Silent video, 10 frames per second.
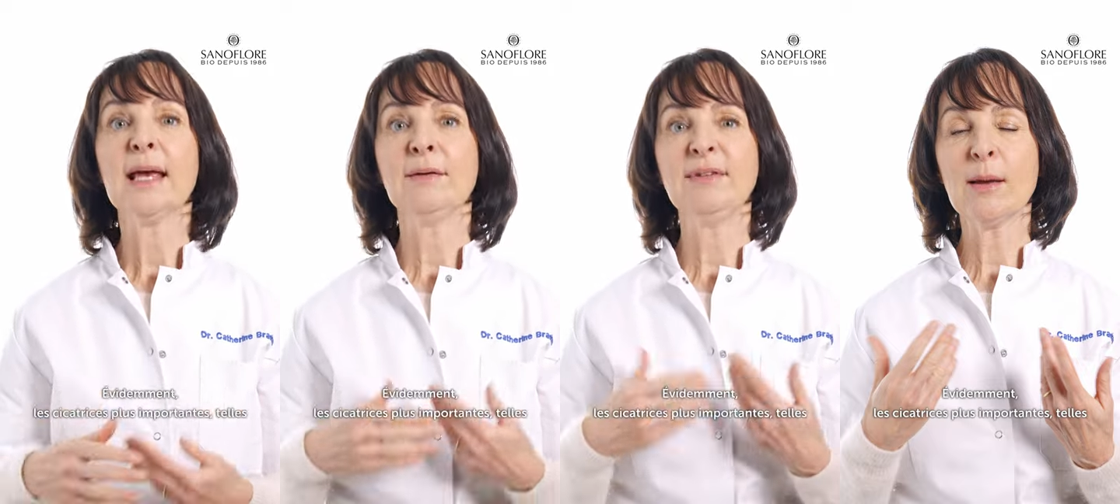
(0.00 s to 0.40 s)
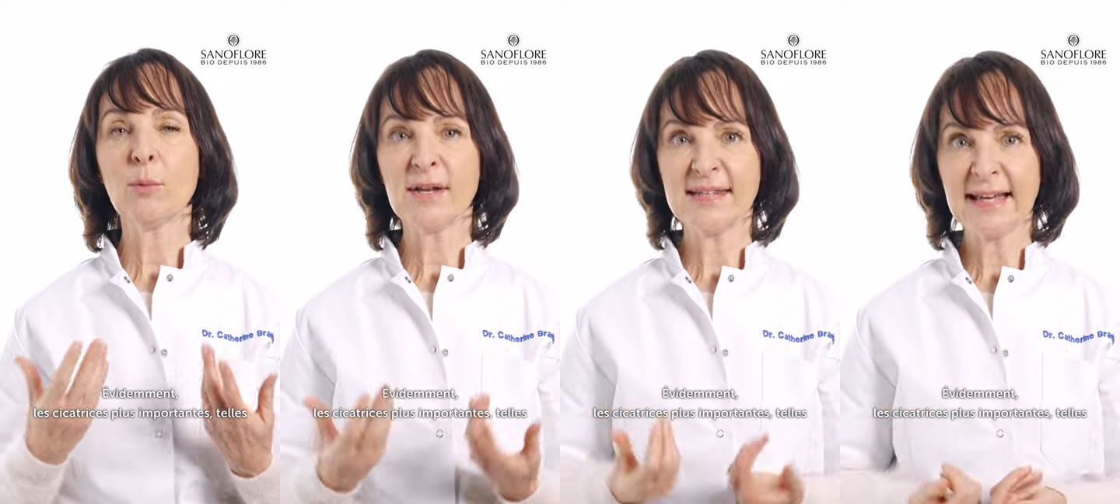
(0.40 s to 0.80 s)

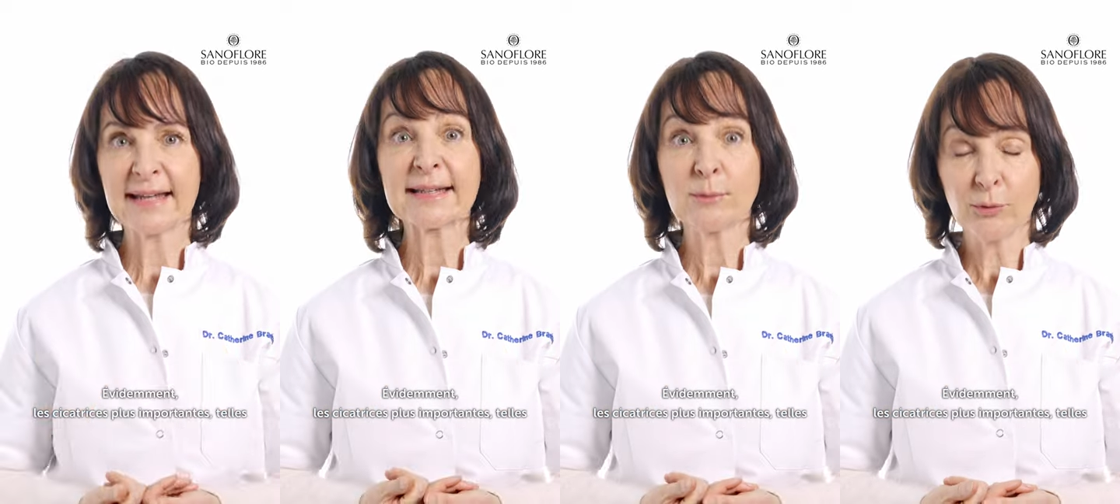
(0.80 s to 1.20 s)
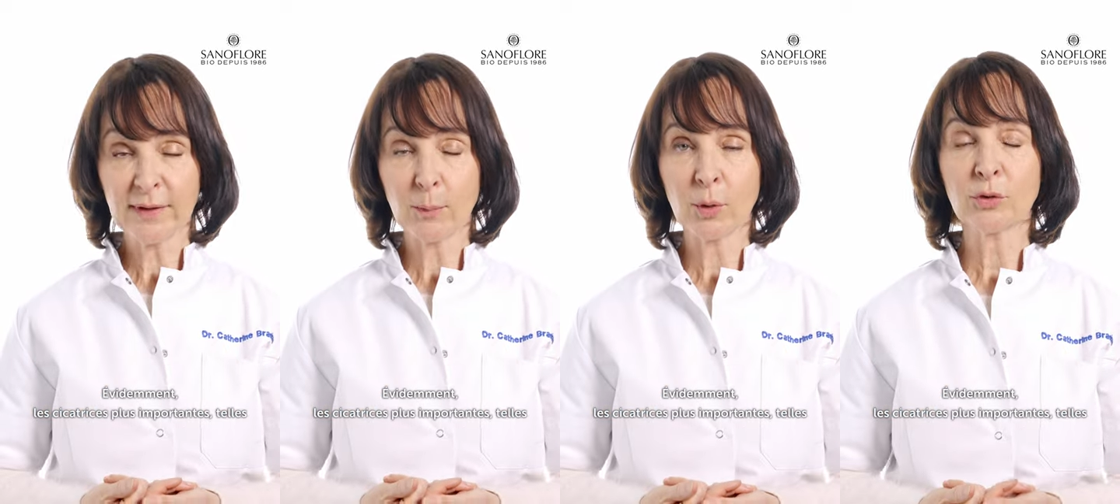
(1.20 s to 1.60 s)
Évidemment, les cicatrices plus
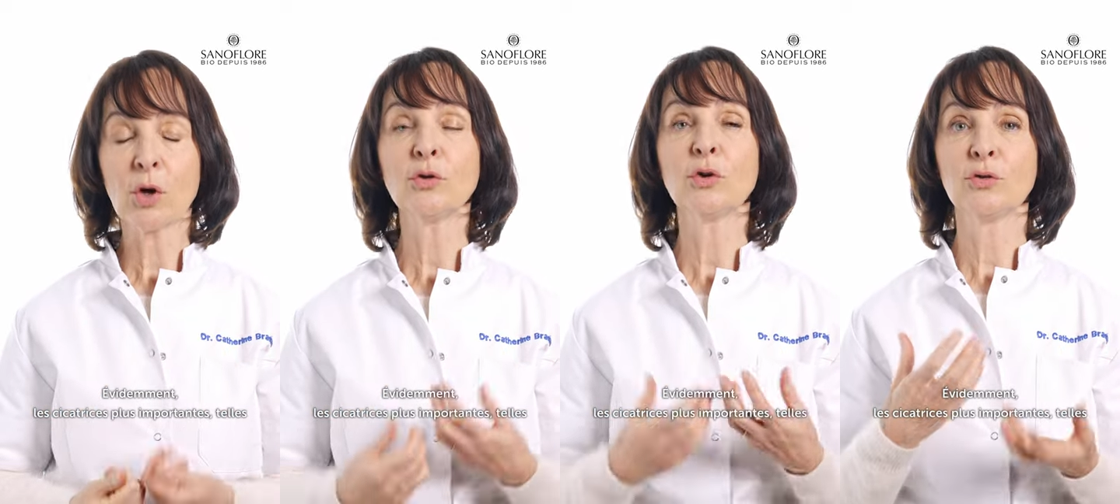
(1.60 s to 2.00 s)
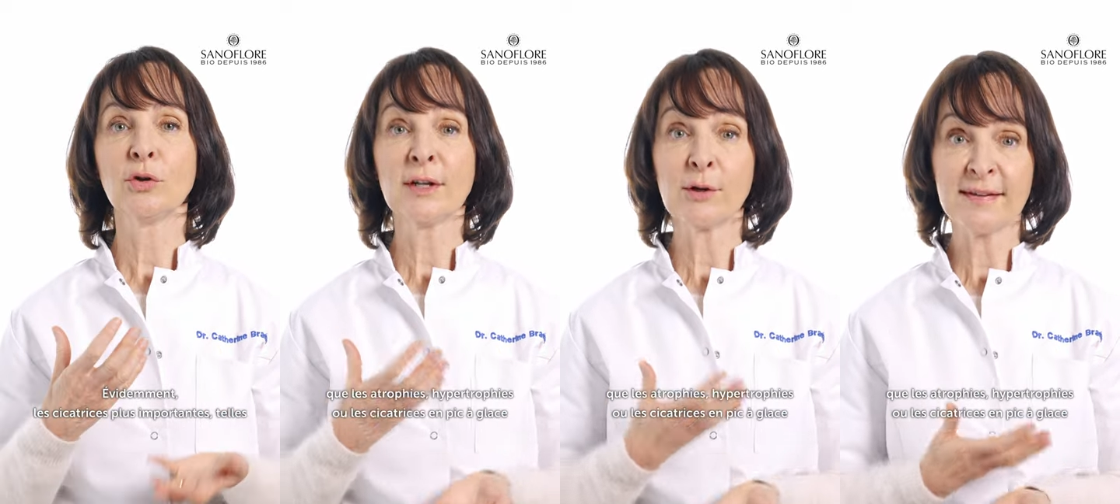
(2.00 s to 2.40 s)
importantes,
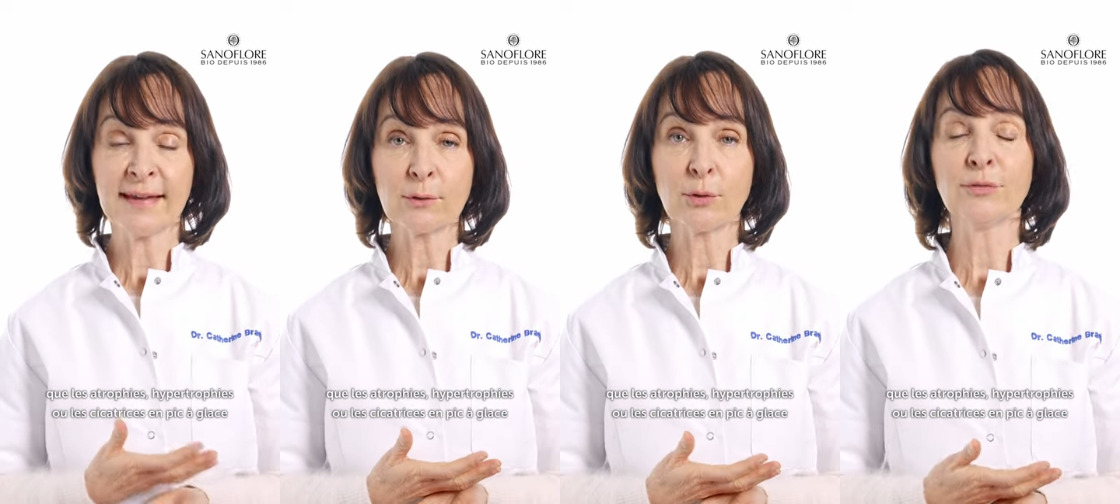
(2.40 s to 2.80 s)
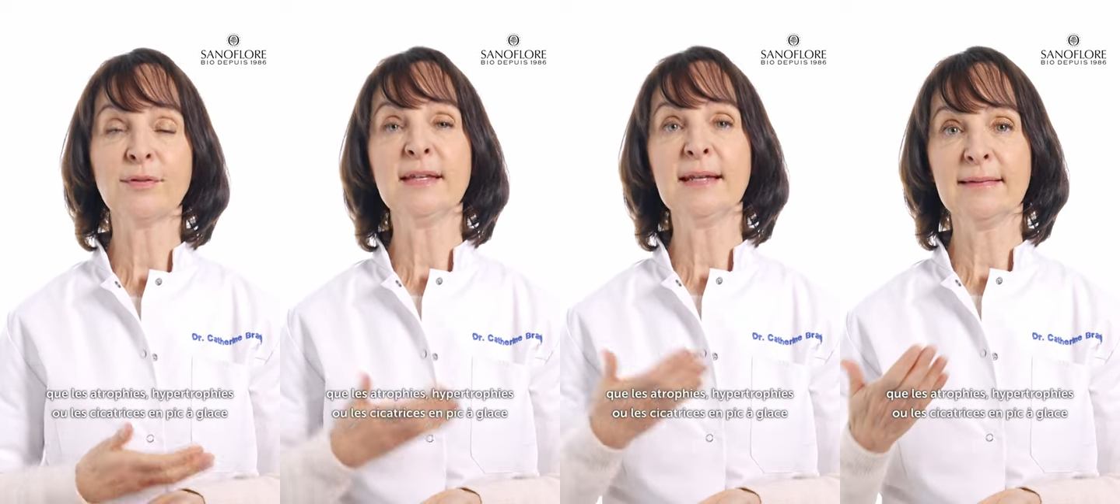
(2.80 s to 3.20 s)
telles que les
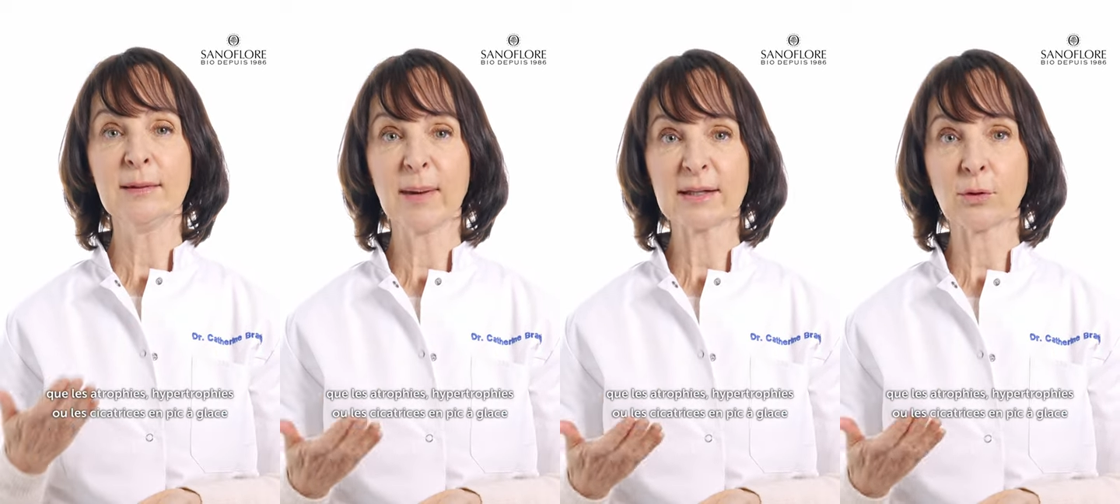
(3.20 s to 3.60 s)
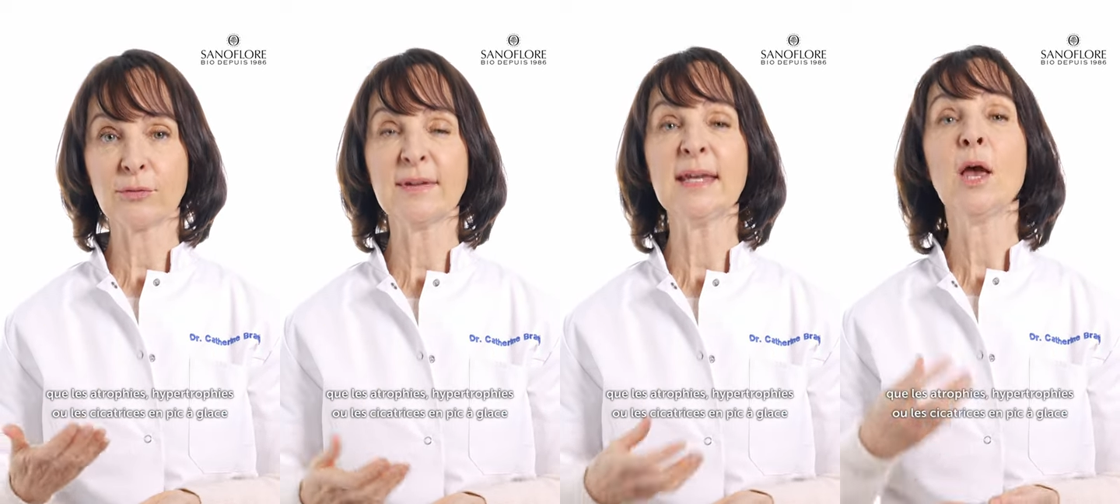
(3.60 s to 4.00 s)
atrophies, les
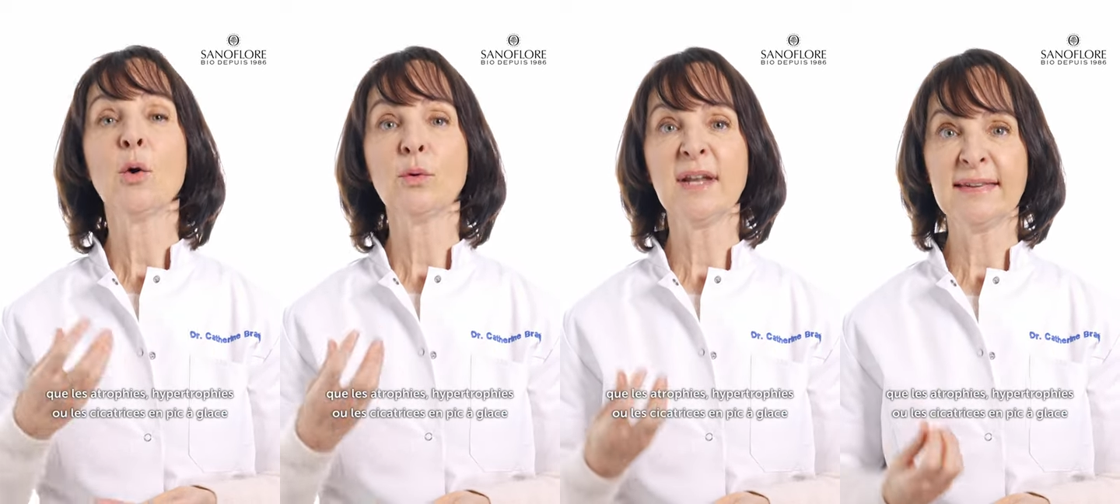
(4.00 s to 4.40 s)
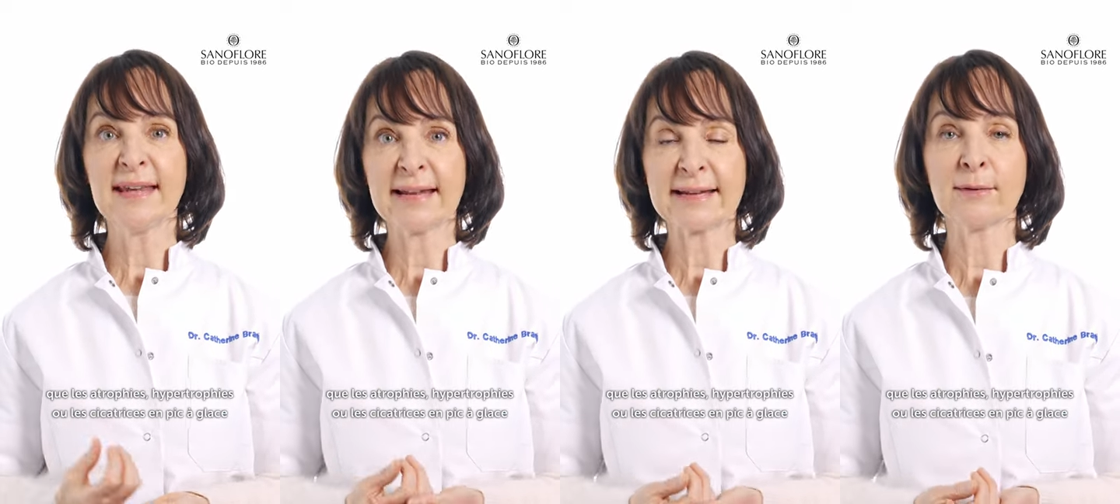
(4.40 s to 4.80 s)
hypertrophies ou les
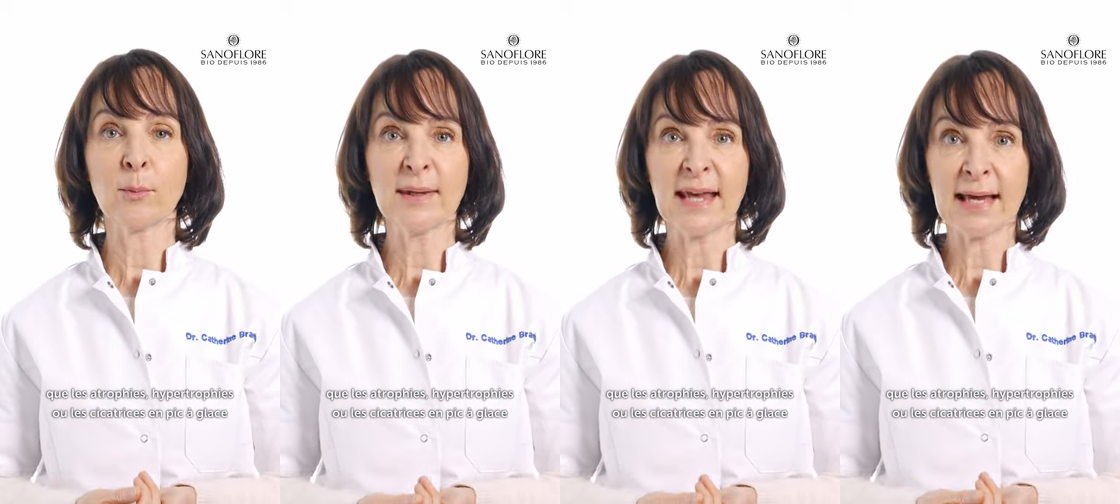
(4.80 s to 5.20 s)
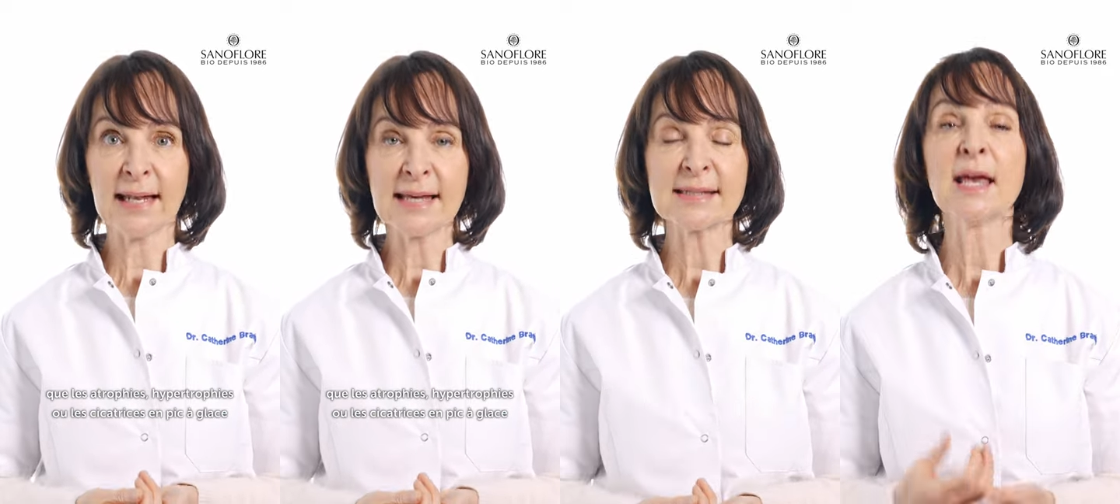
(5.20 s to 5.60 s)
cicatrices en pique à
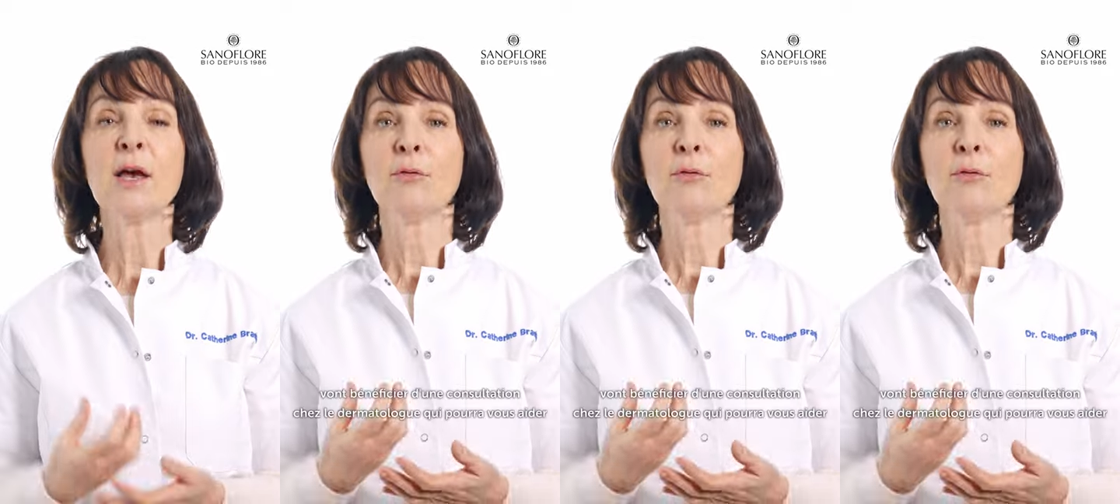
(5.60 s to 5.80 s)
glace,